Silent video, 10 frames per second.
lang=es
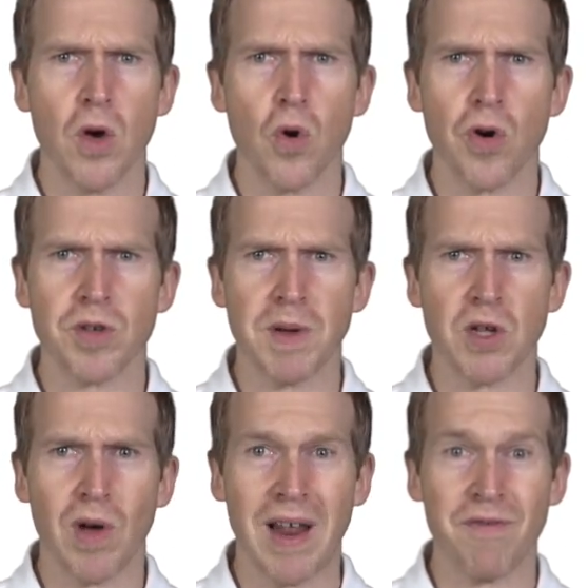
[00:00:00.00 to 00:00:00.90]
Con
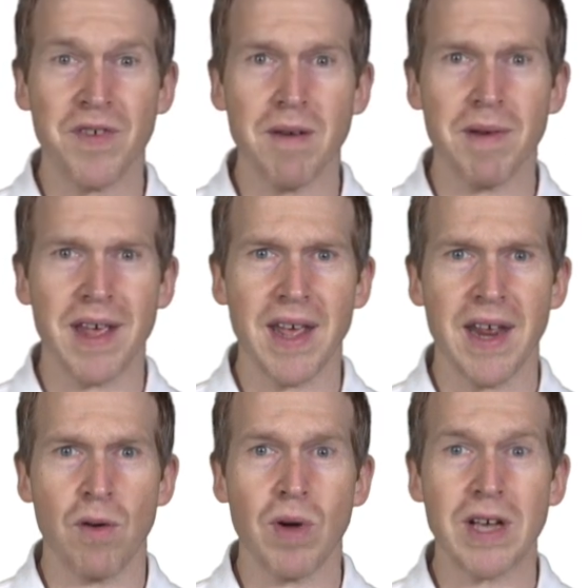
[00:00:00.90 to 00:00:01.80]
respecto a la fiebre
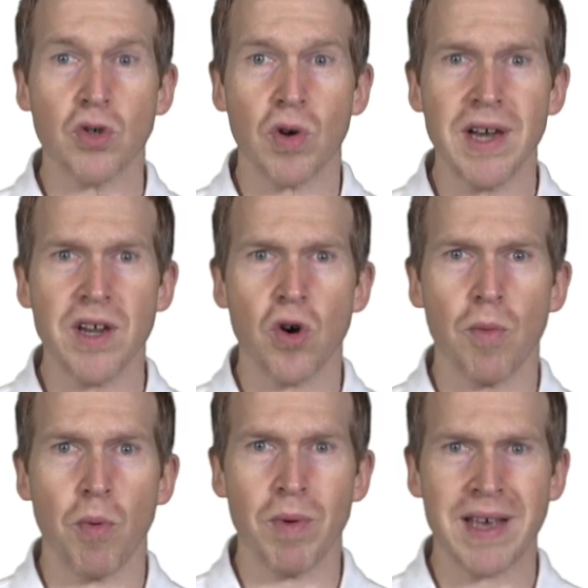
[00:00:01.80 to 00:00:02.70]
en un caso
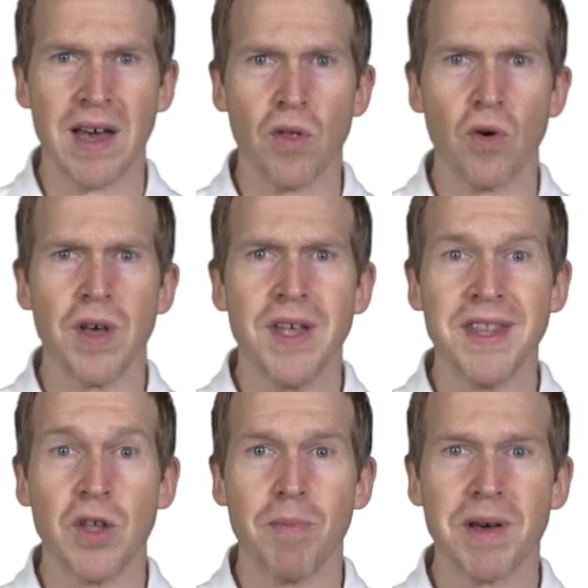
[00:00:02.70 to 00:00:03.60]
clínico publicado
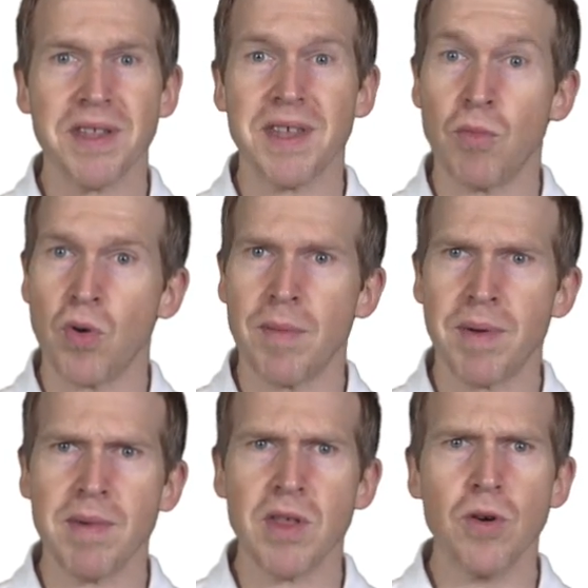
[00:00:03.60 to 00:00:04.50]
de un paciente
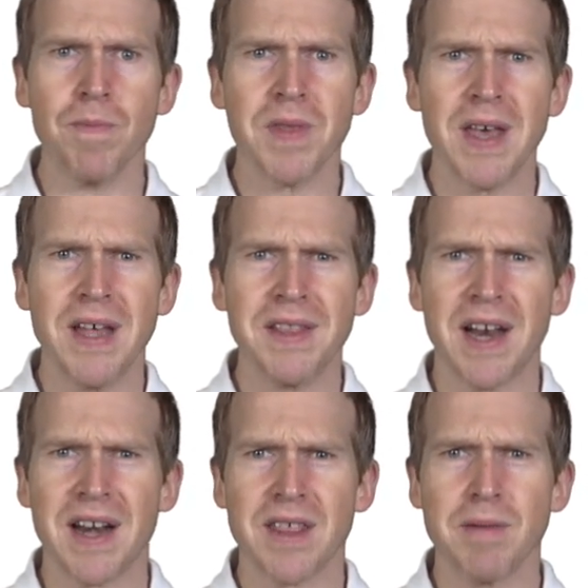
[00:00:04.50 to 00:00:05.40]
inmunodeprimido,
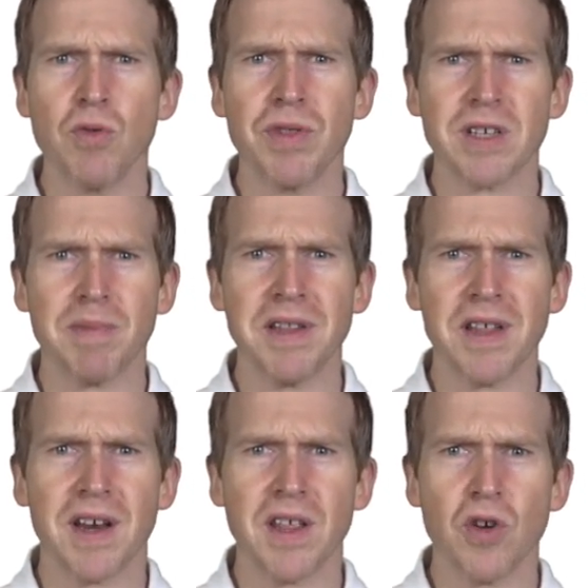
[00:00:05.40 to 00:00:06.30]
tras recibir un trasplante
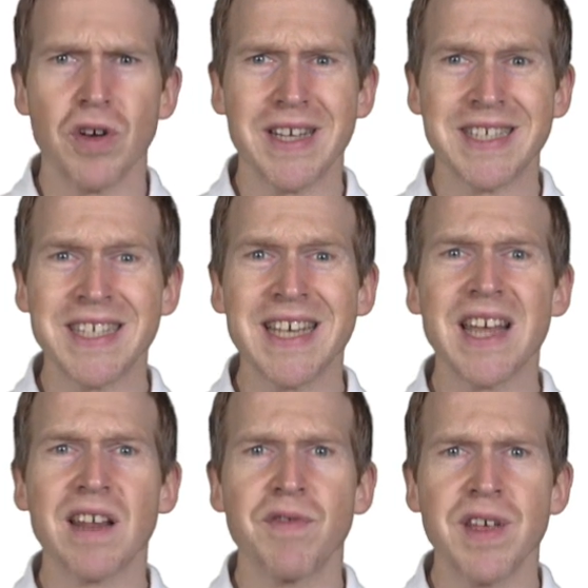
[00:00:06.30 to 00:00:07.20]
de riñón, sí
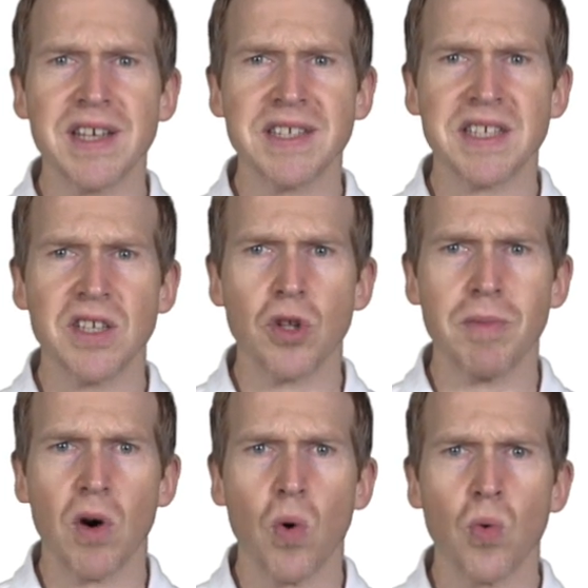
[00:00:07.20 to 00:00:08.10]
que refiere este
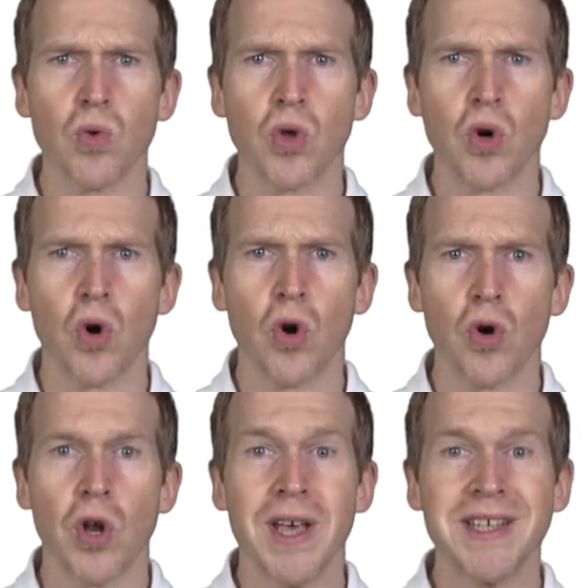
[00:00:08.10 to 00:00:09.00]
síntoma junto
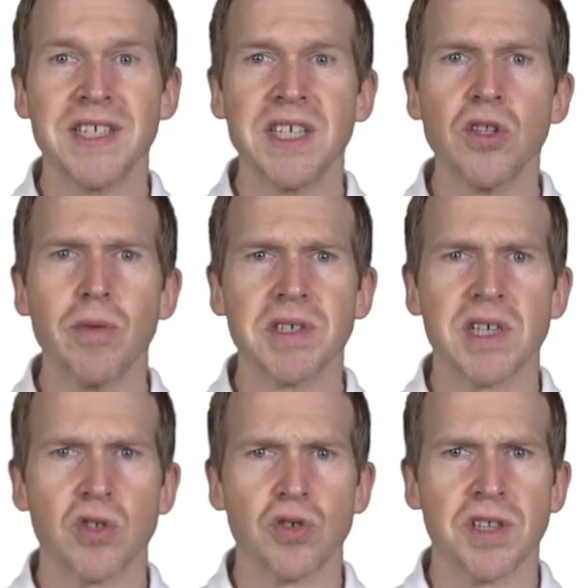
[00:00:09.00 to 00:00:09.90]
con síntomas
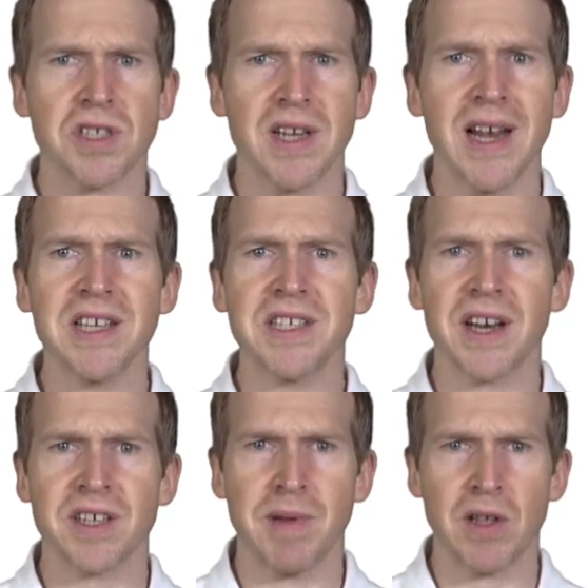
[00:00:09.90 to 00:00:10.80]
gastrointestinales y
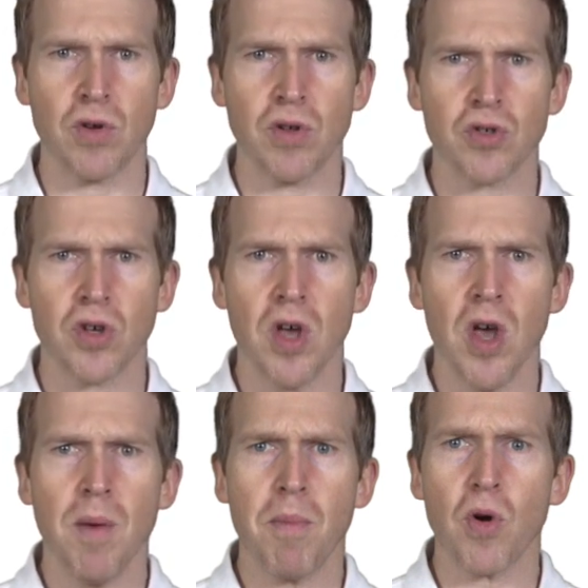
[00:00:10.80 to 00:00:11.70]
respiratorios,
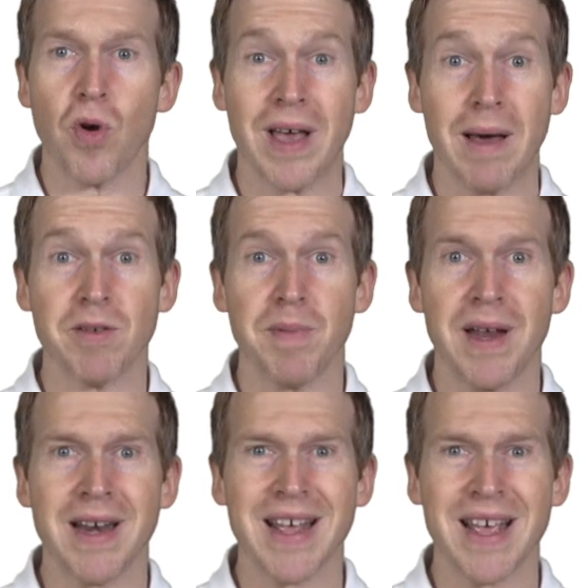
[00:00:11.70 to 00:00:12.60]
por lo que cabe
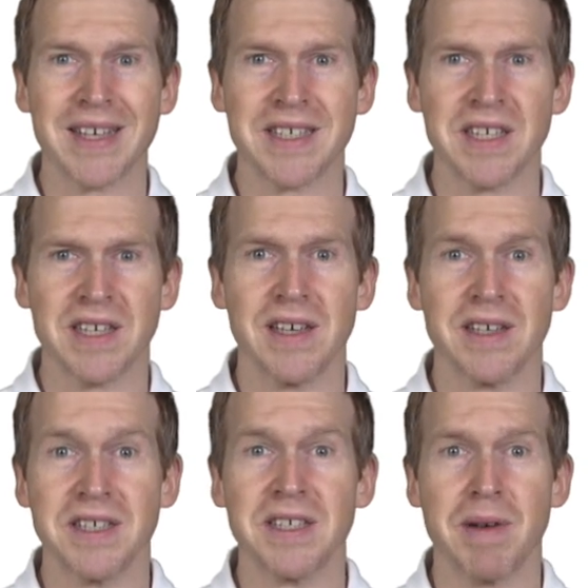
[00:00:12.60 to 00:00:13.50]
esperar que si,
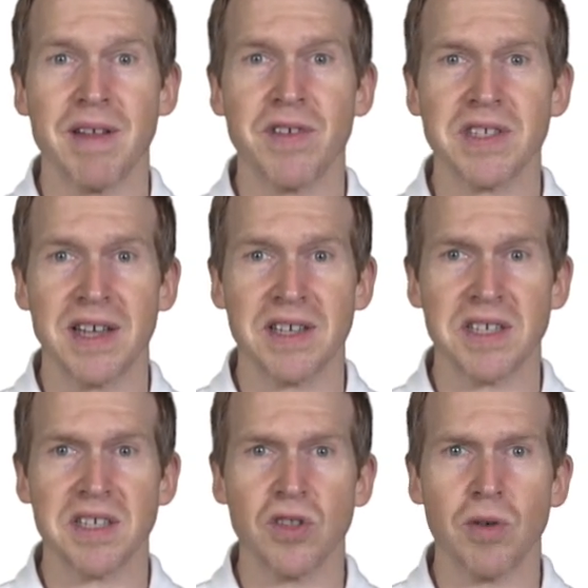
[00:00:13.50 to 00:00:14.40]
si se manifiestan
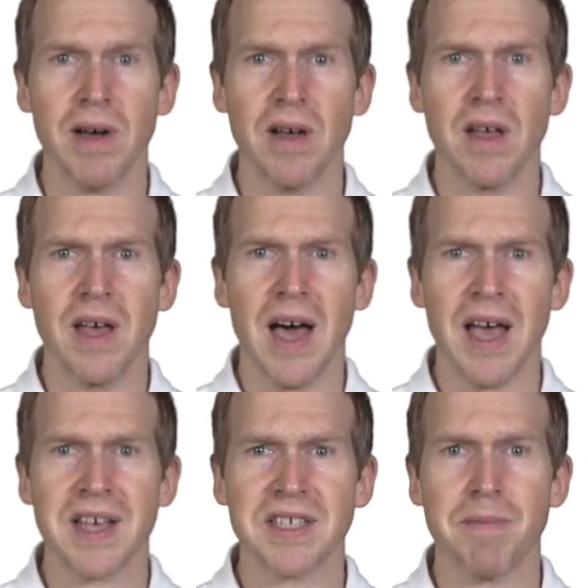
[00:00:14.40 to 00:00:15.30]
este síntoma,
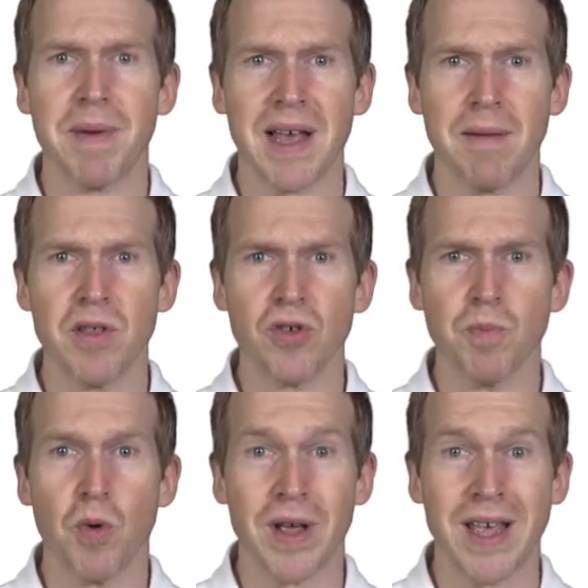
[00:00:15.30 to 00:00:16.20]
hay que ser precavidos
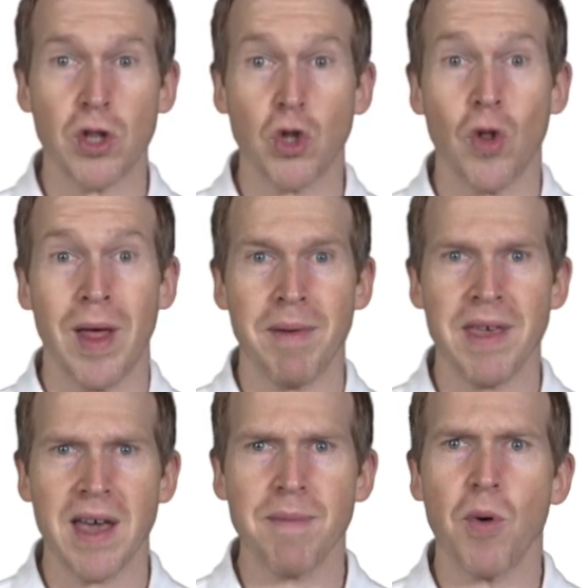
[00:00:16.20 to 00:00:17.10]
porque
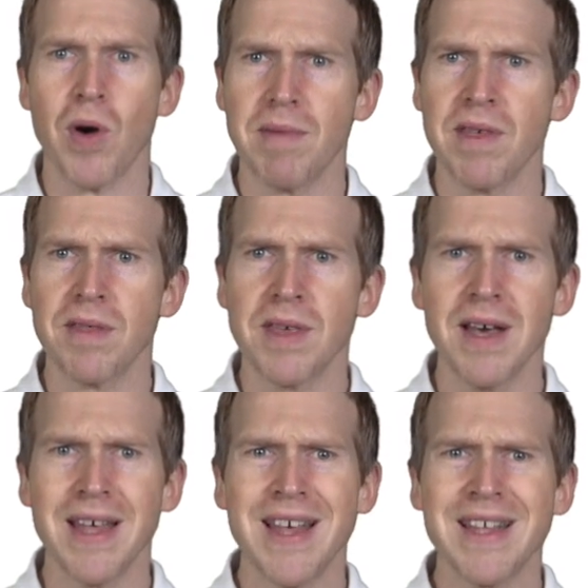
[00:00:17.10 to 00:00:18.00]
todavía hay poca
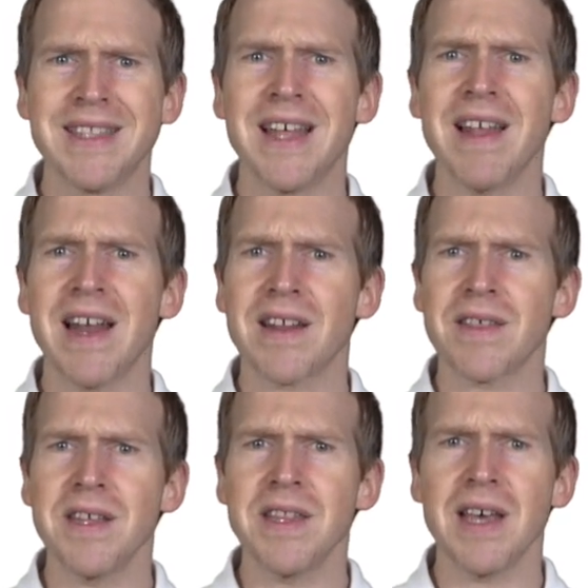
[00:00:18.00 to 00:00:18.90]
evidencia dada la
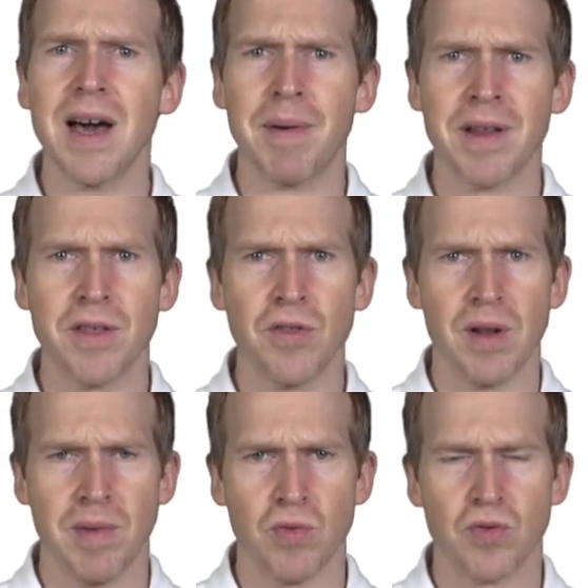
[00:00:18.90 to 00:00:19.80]
reciente aparición
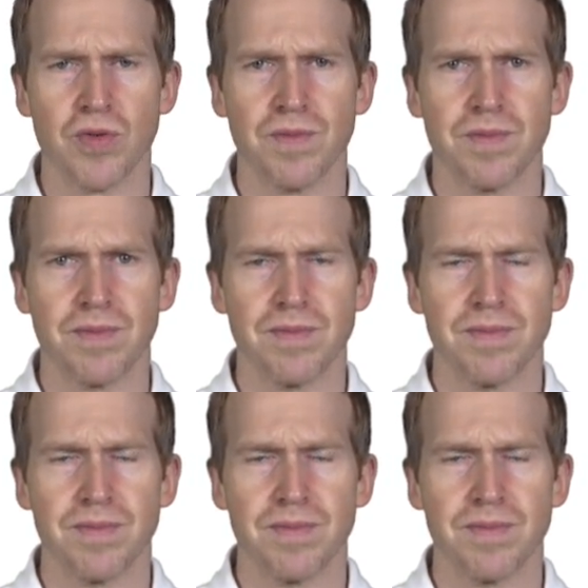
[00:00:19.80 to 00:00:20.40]
del virus.